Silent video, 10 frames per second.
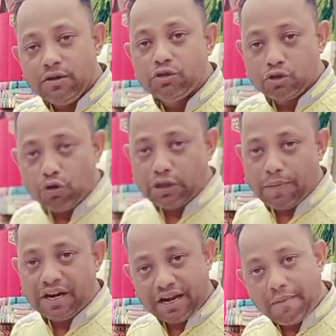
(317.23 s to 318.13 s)
ইউজ
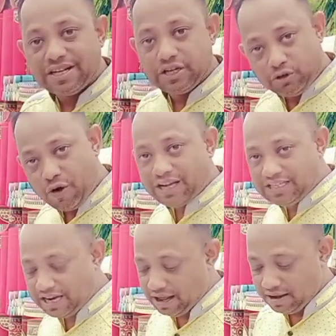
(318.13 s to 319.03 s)
করতে পারেন নামাজের
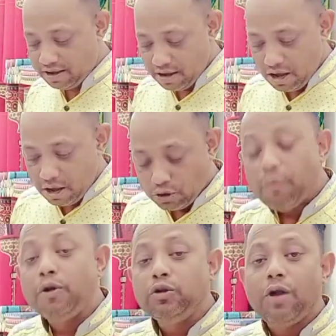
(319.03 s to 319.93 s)
ড্রয়িং ছাড়া
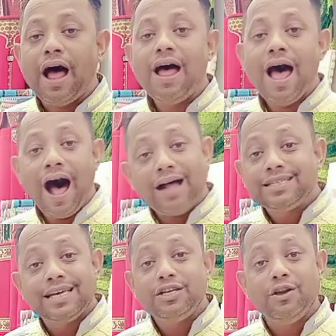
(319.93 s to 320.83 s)
তো বন্ধুরা
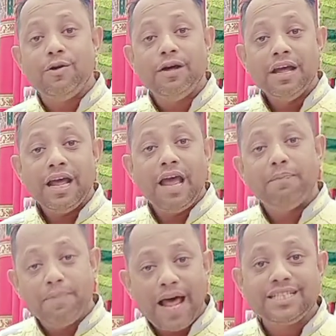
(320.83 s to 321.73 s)
আজকে ছিল
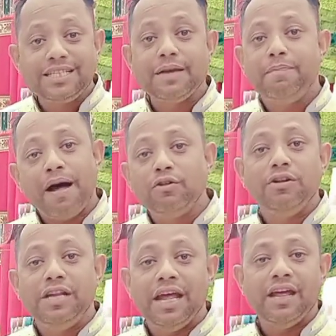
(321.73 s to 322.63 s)
এই প্লাস্টিক
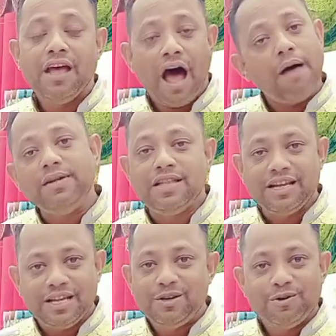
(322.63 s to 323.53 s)
মাদক নিয়ে
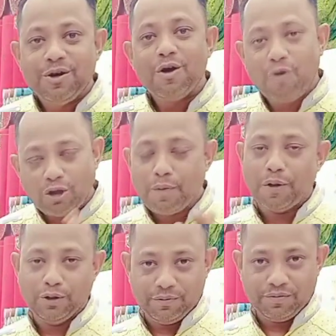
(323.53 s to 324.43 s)
আমাদের কিছু
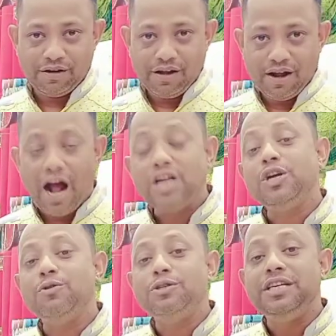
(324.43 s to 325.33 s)
কথোপথন
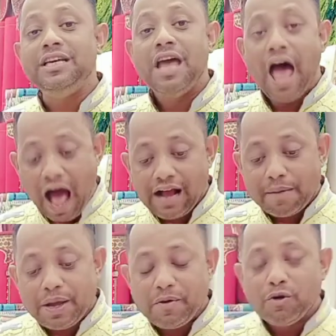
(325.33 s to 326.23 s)
আশা করছি
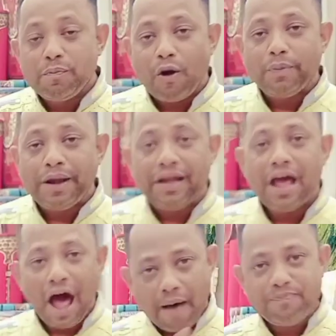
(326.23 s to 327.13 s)
আগামী কোনো পর্বে
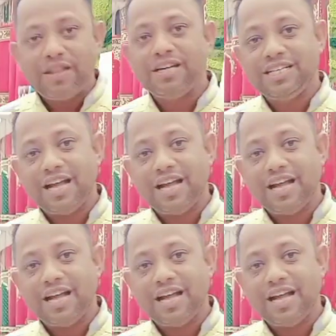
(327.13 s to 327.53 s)
আপনাদের